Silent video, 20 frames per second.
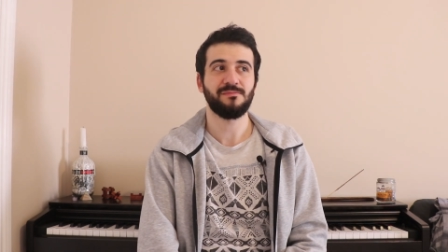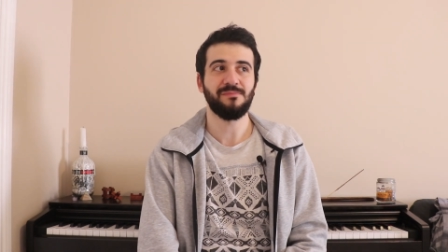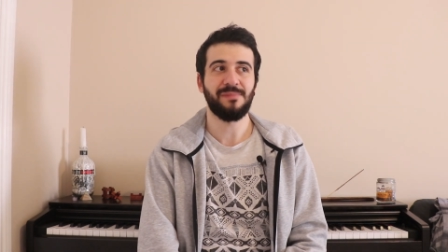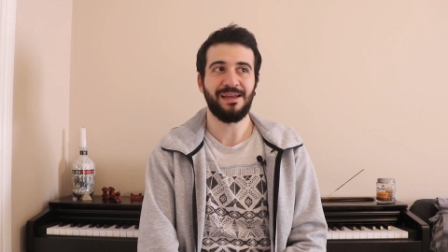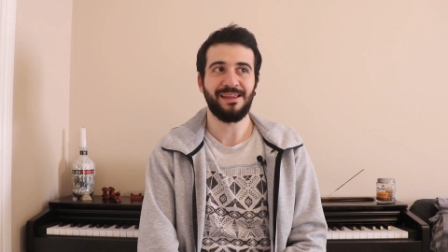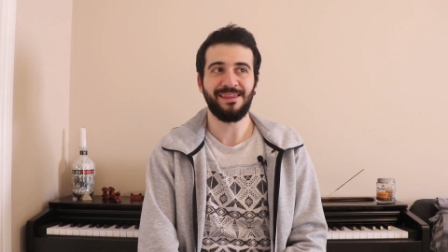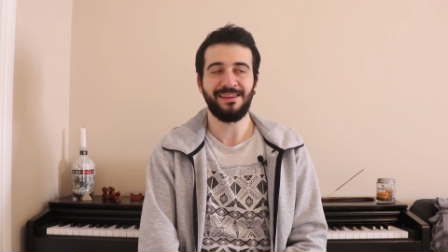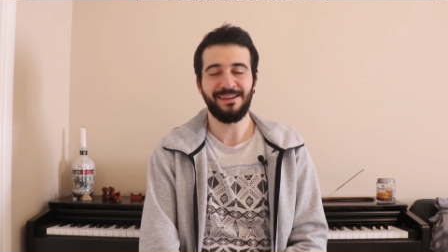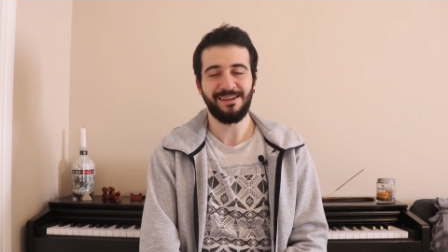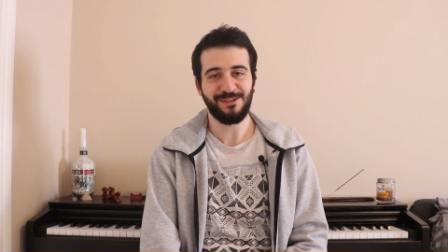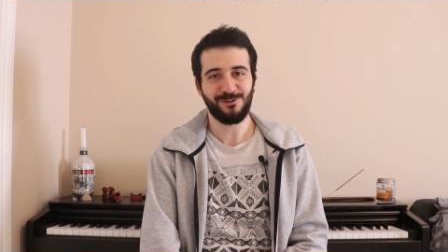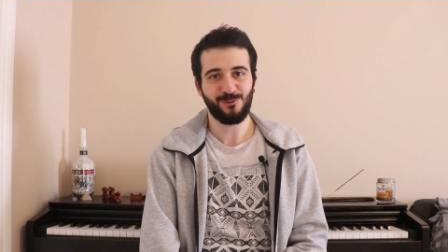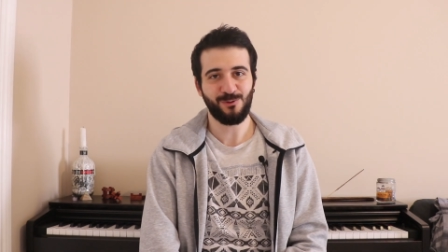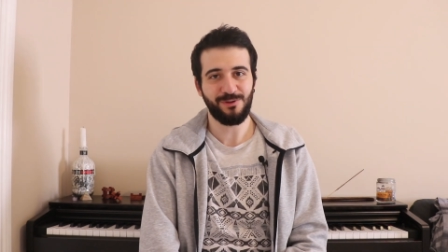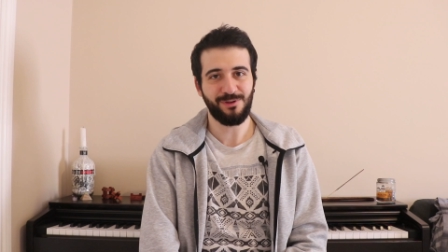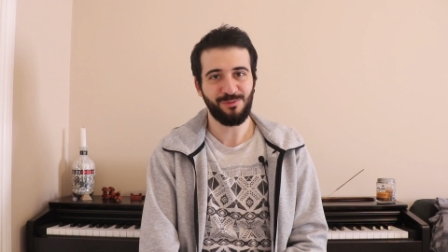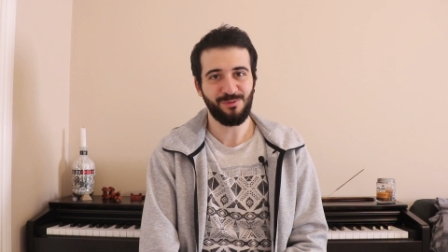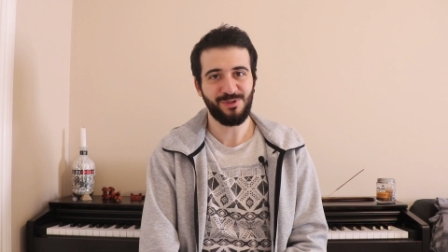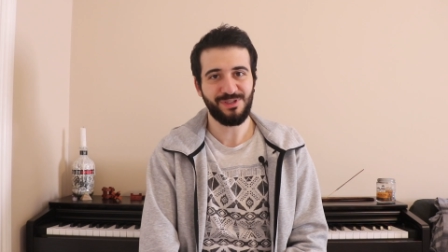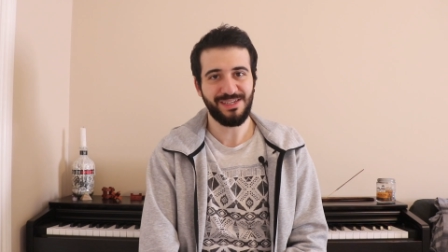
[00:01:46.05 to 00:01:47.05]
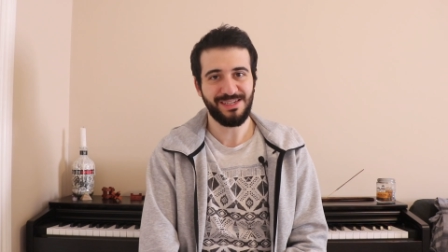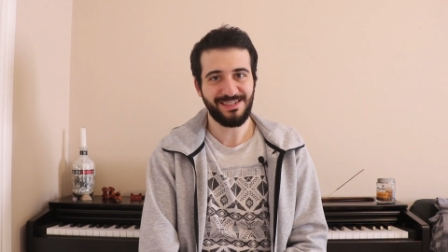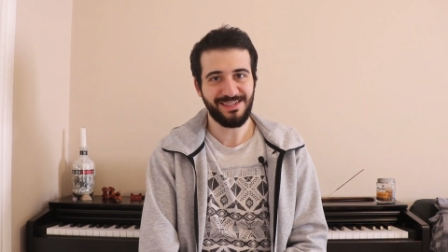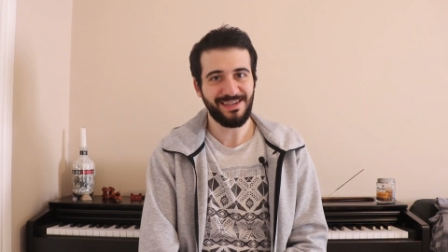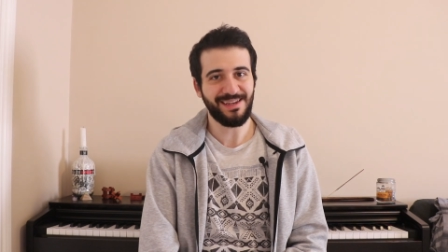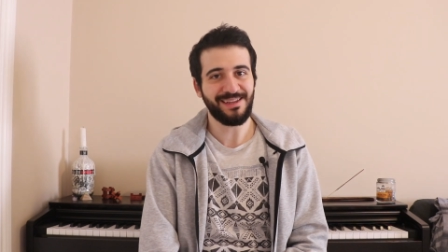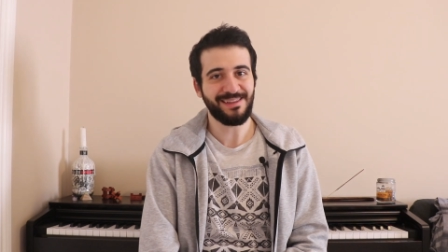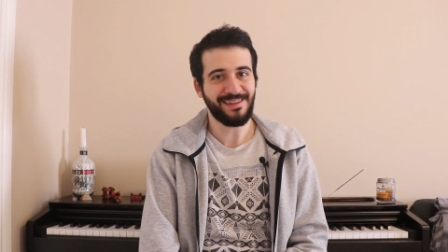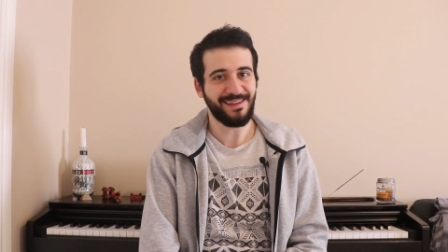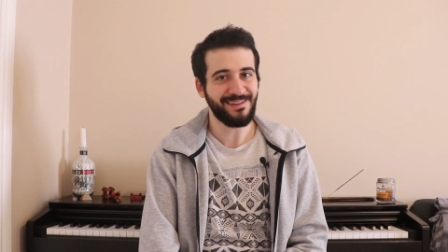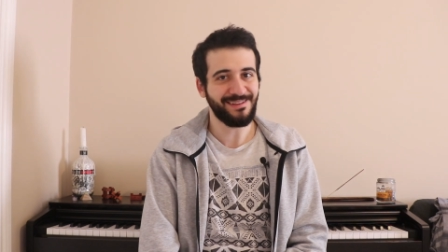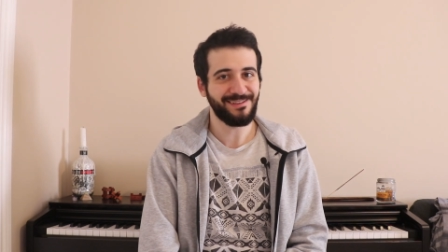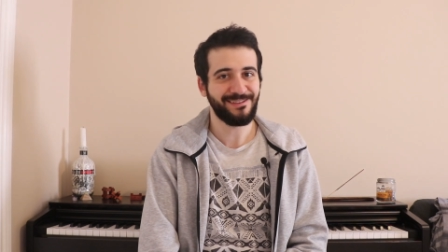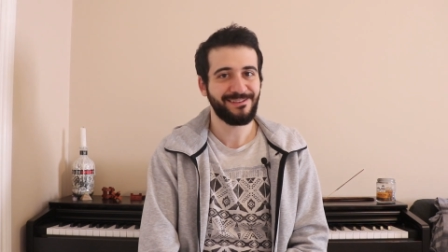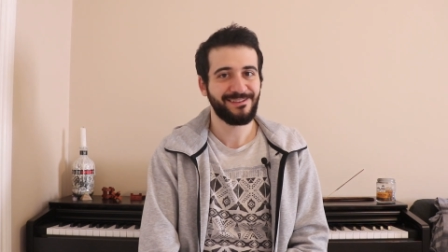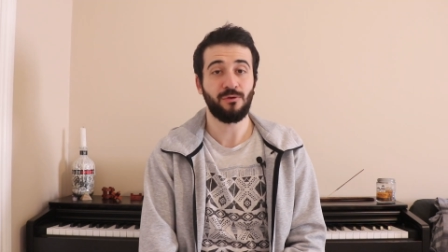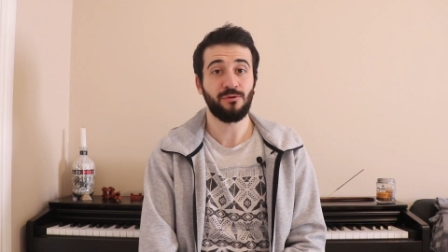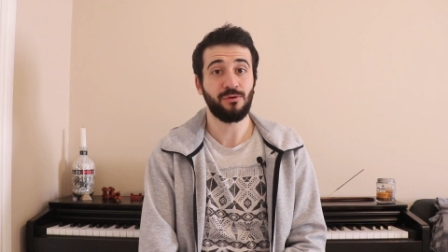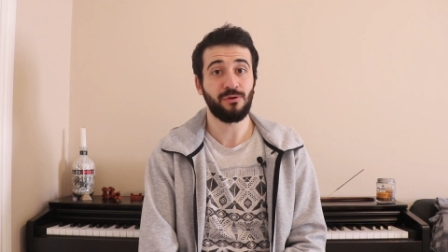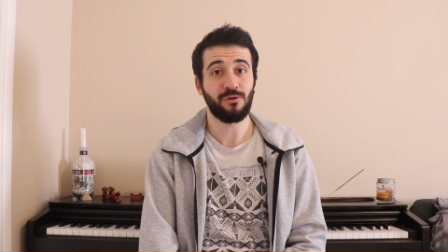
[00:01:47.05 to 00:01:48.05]
ben gastronomiyi seçerekten
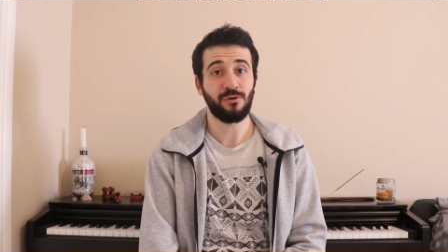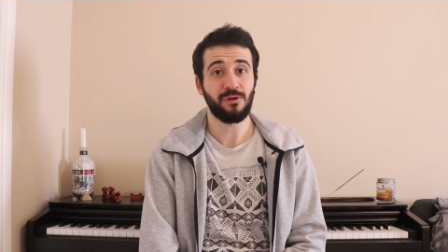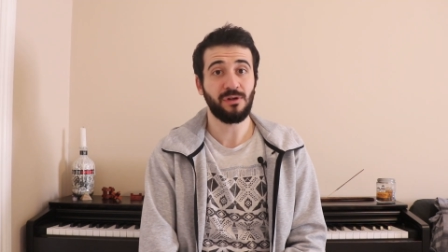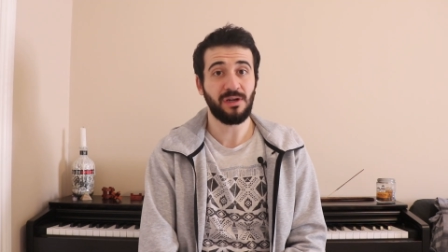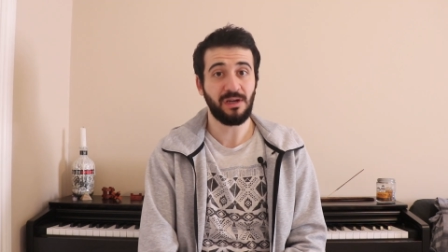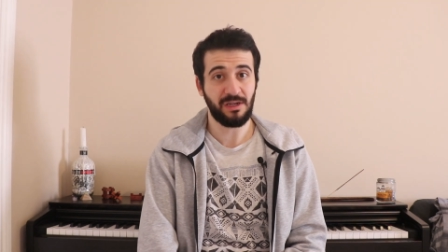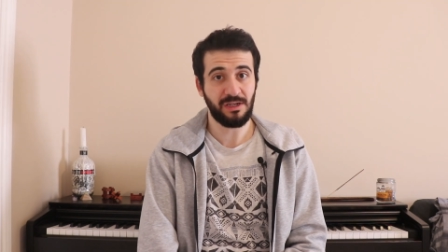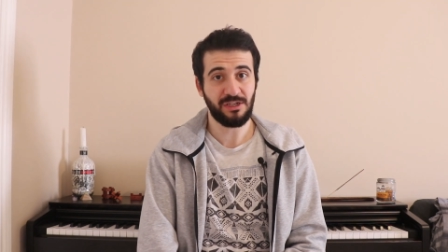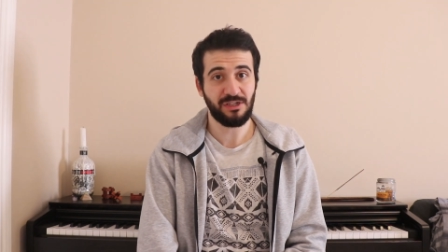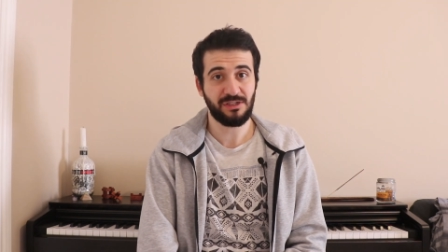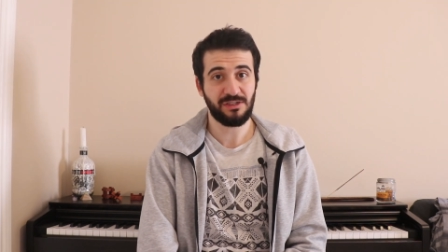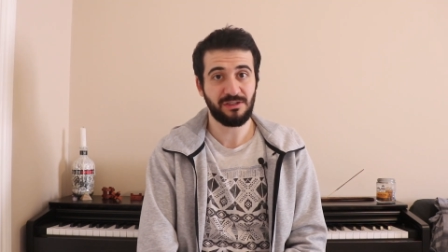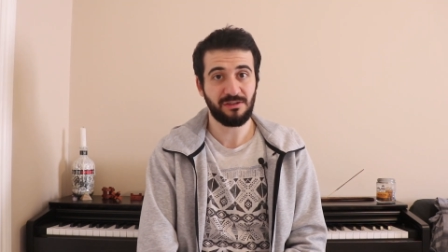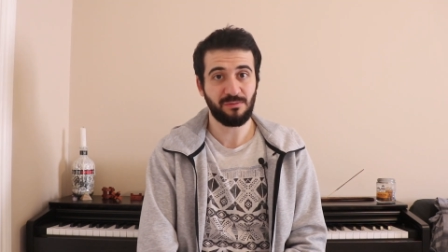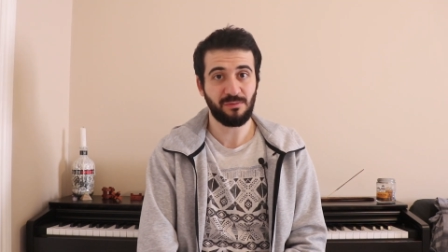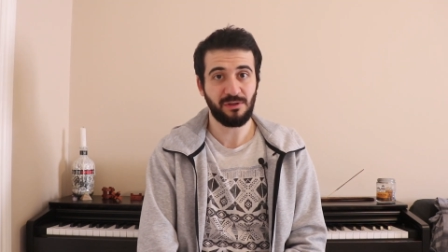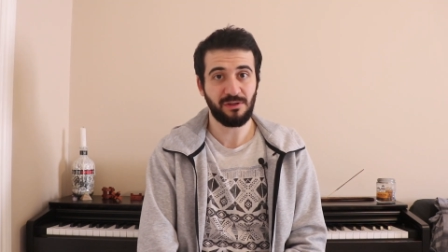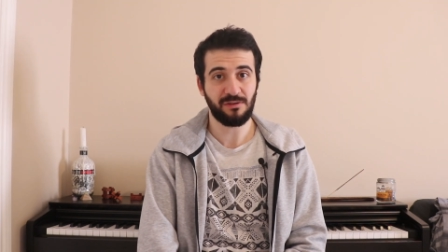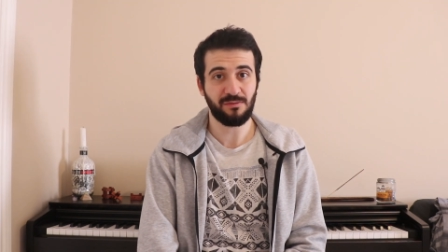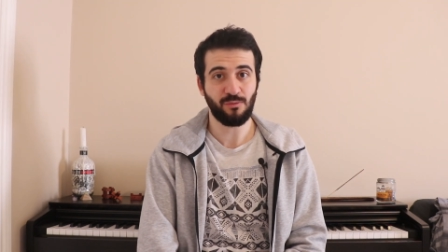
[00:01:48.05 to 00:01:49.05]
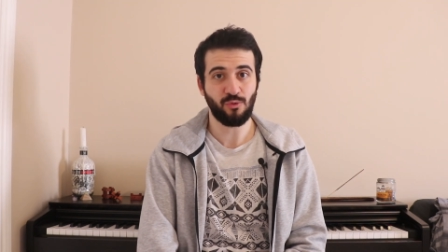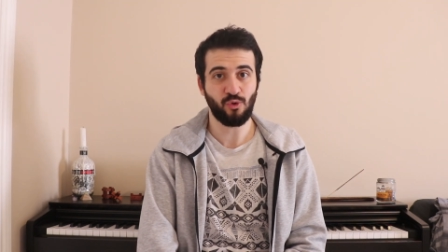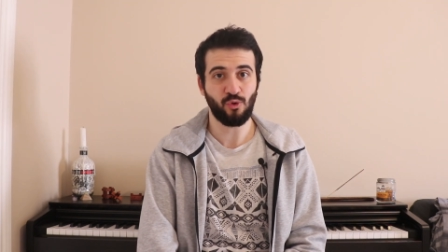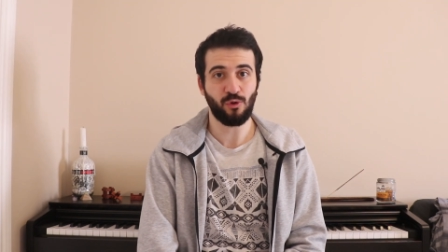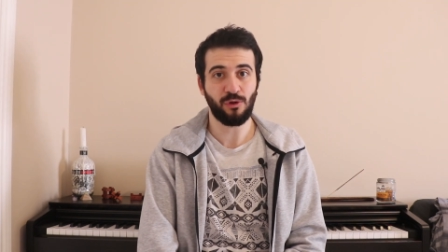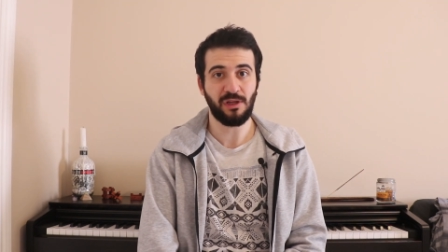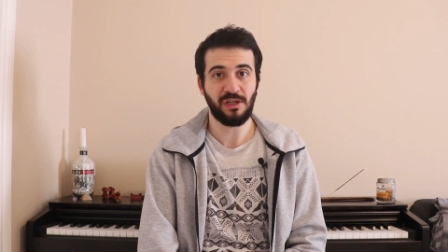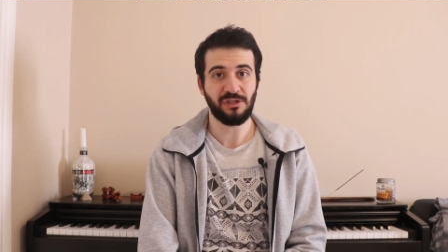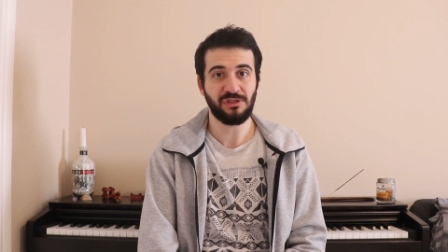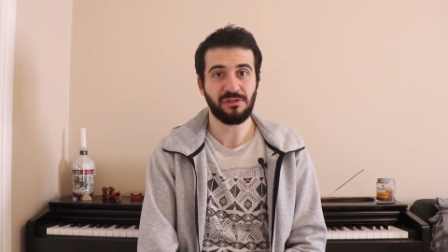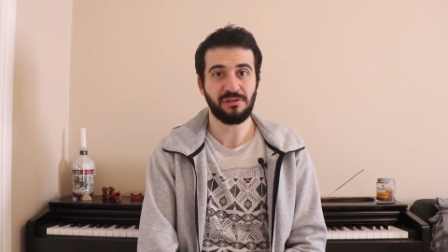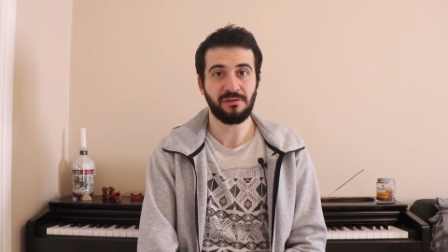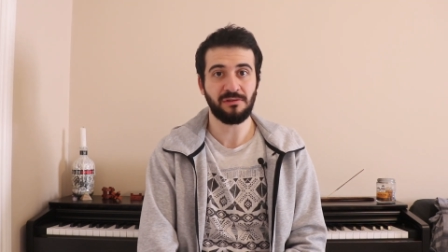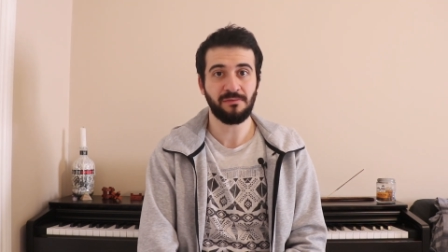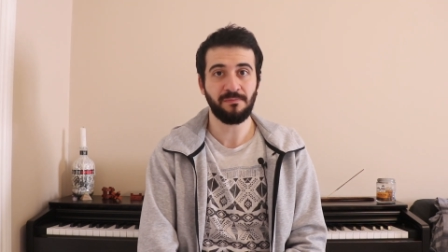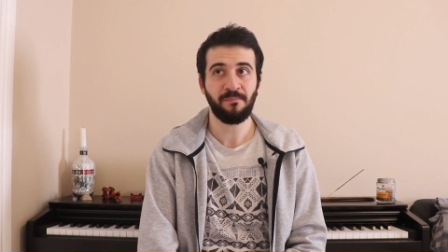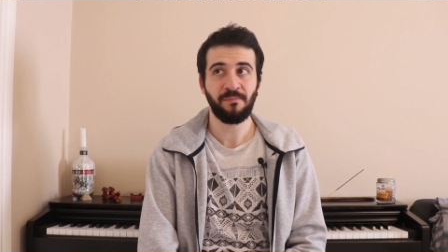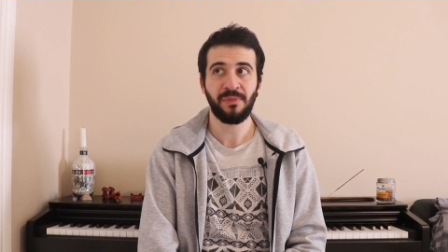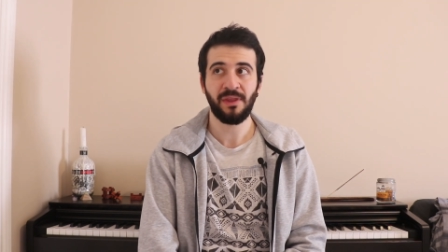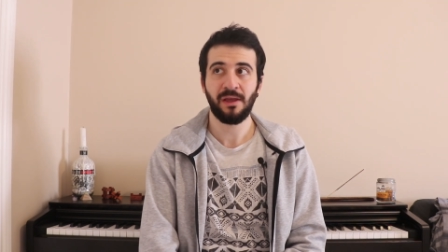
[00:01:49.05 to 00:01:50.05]
ona göre araştırmalarımı
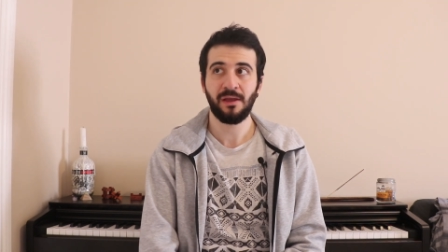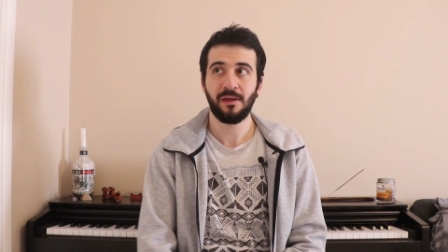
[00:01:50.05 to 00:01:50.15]
yoğunlaştırdım.